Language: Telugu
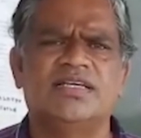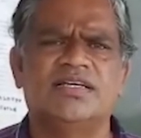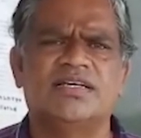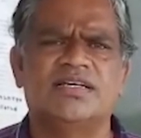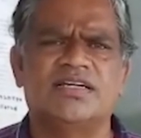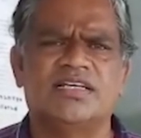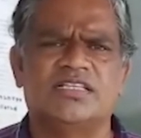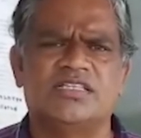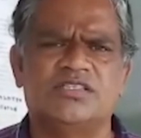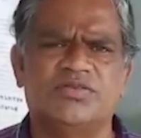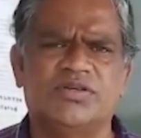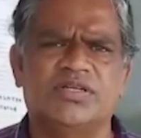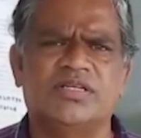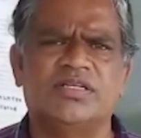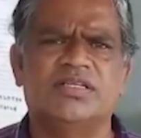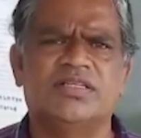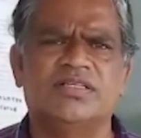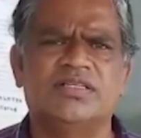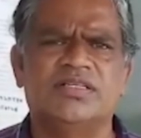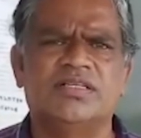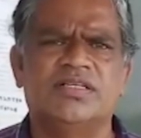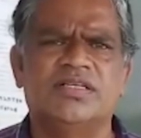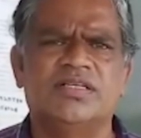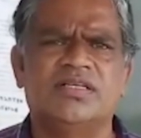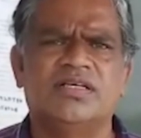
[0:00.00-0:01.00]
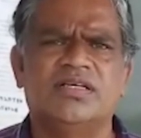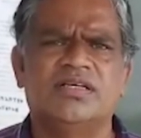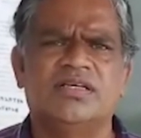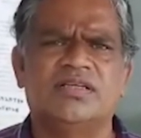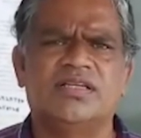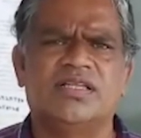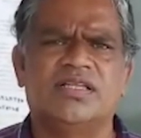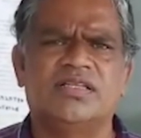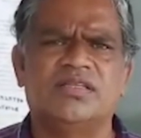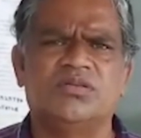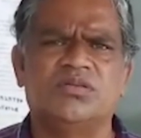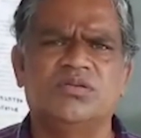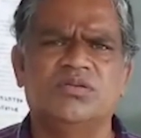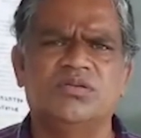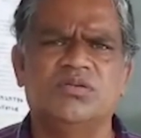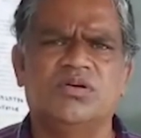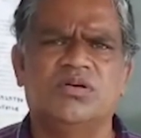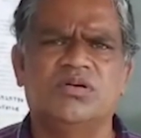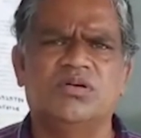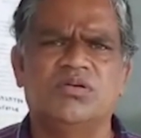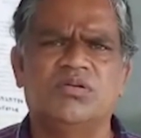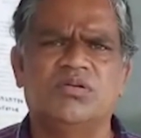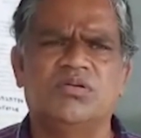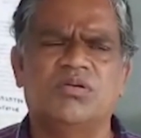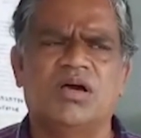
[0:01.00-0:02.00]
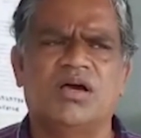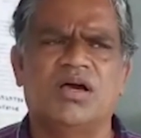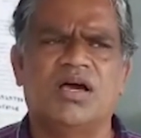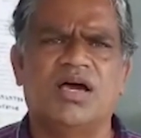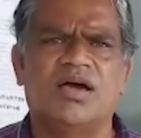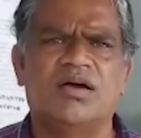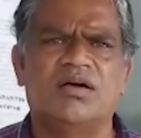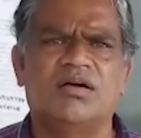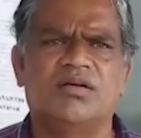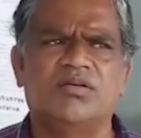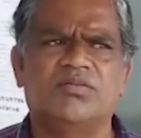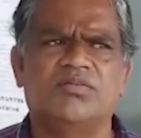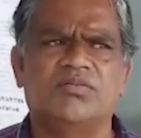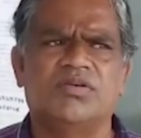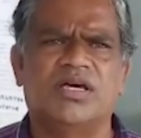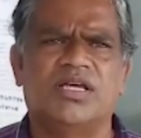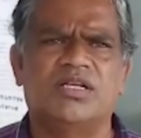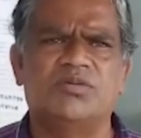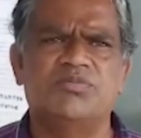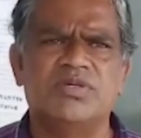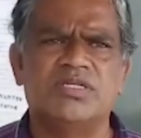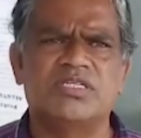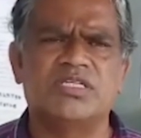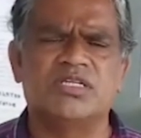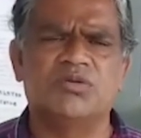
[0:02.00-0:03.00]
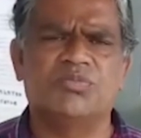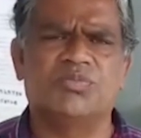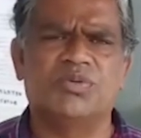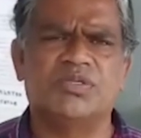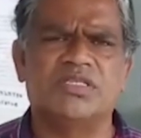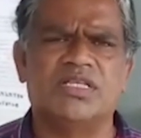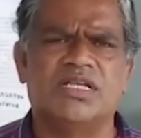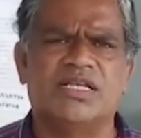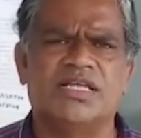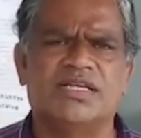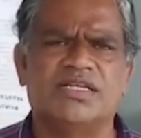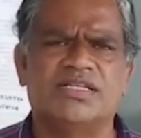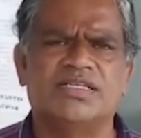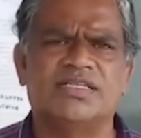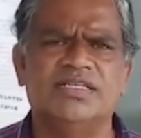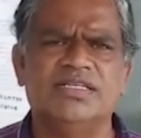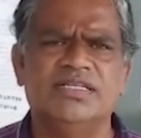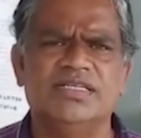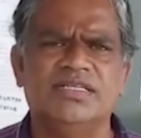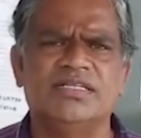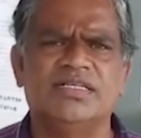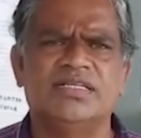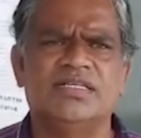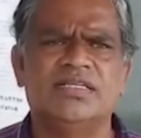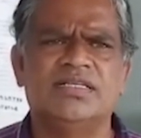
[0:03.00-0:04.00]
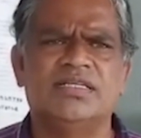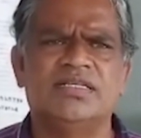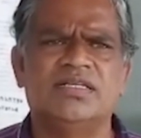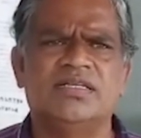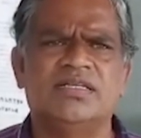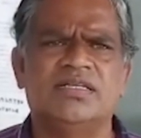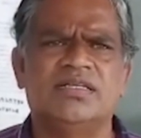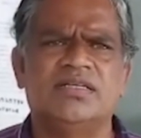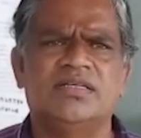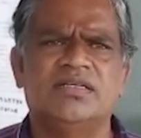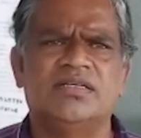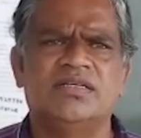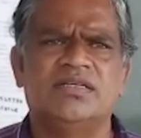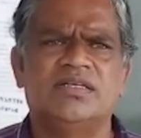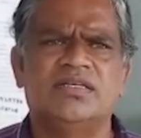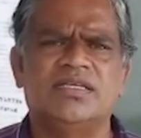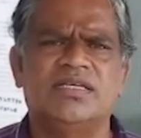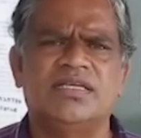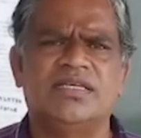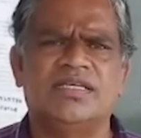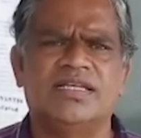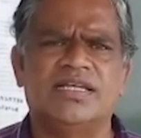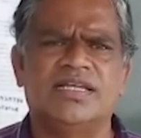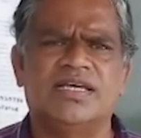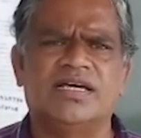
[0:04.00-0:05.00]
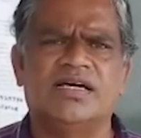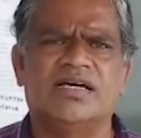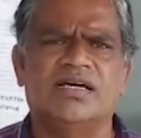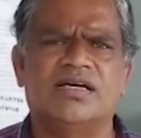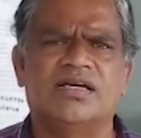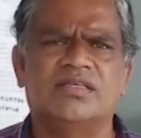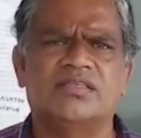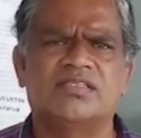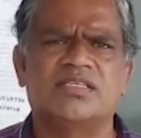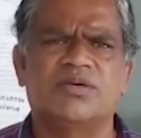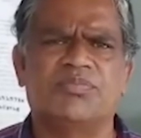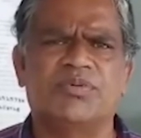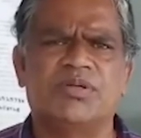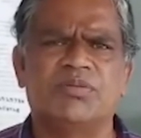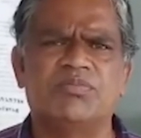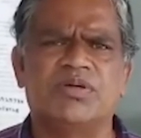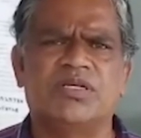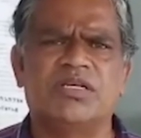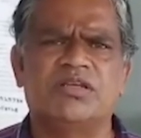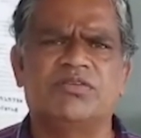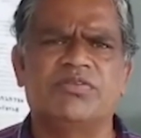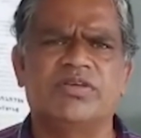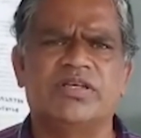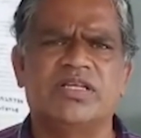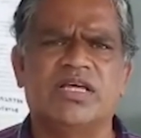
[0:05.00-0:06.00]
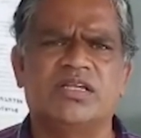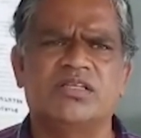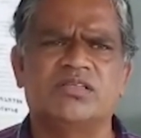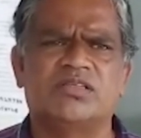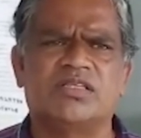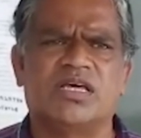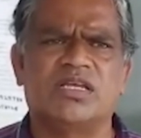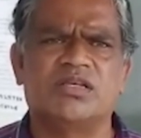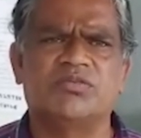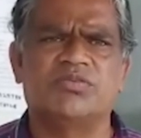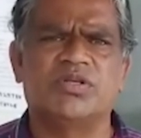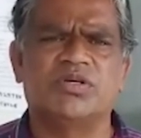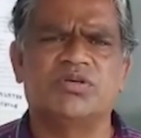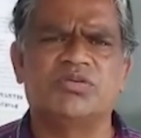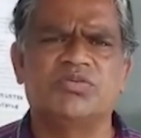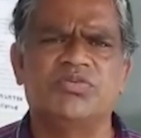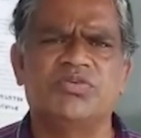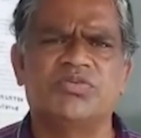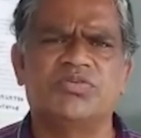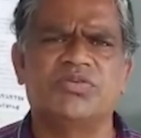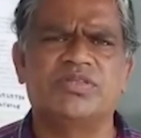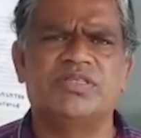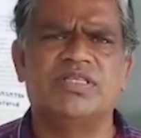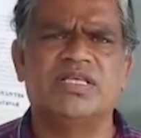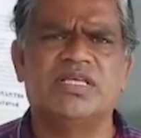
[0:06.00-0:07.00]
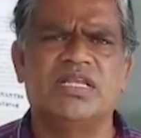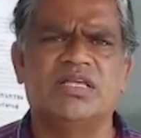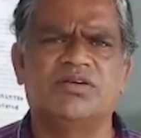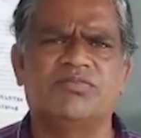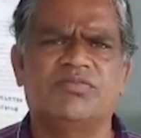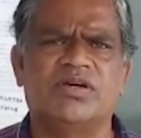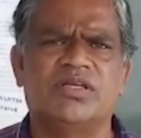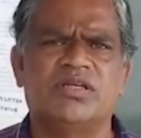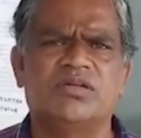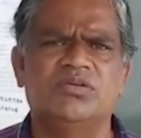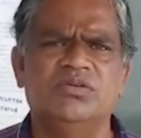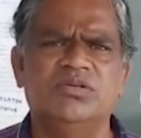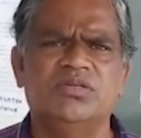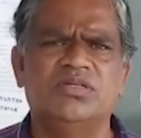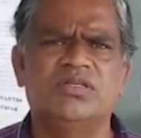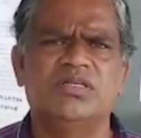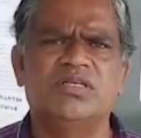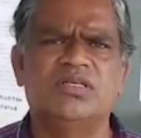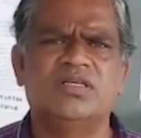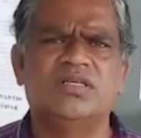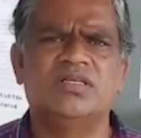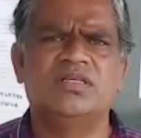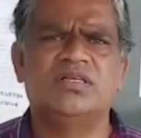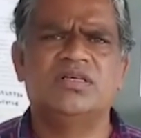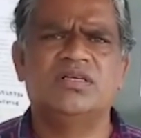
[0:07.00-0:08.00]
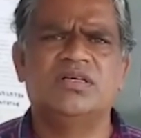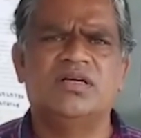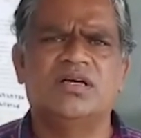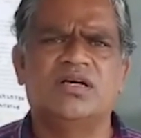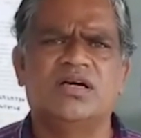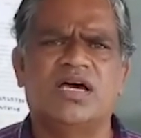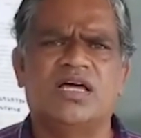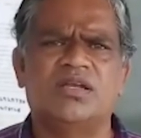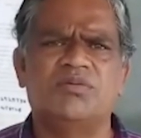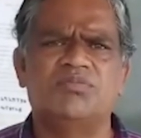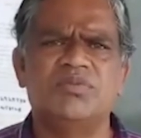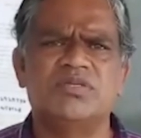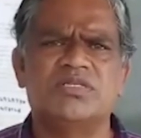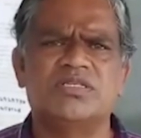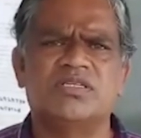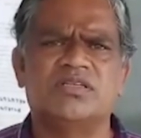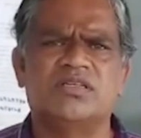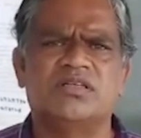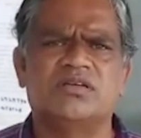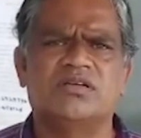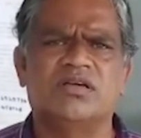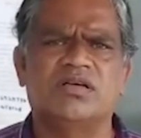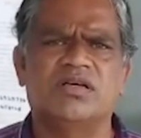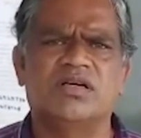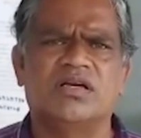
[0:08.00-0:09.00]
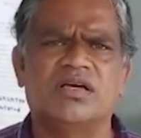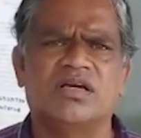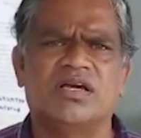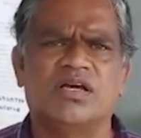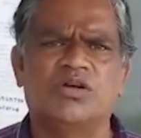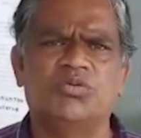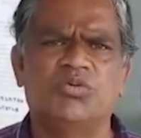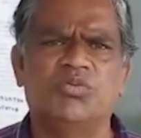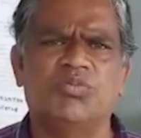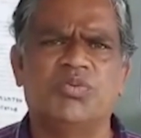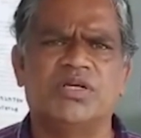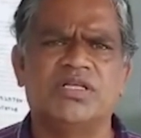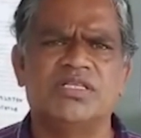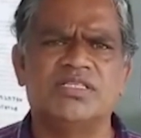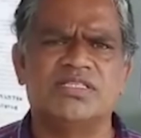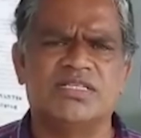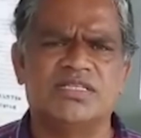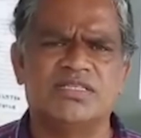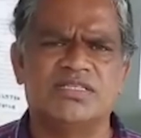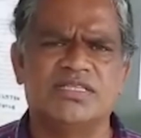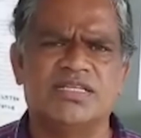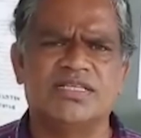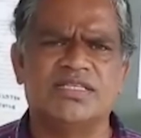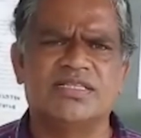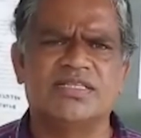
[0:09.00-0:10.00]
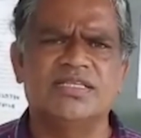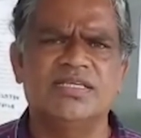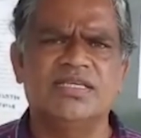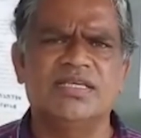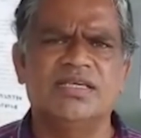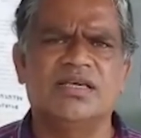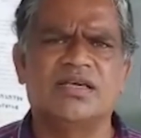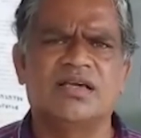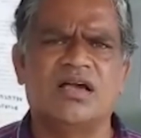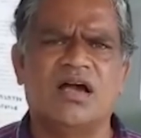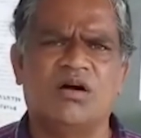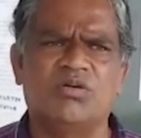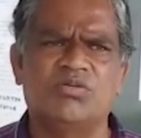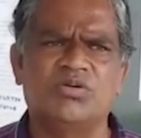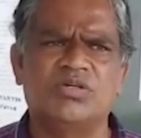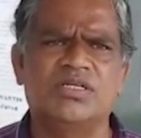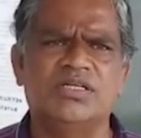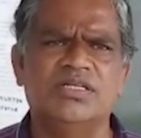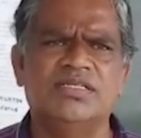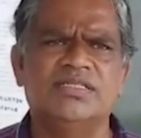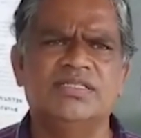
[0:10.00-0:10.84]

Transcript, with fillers: గజ్వెల్ నందు అడ్మిషన్లు పొందడానికి ఈ నెల సెప్టెంబర్ ఇరవై నాలుగు తారీఖు వరకు విశ్వవిద్యాలయం వారు అడ్మిషన్ల గడువు పొడిగించడం జరిగింది కావున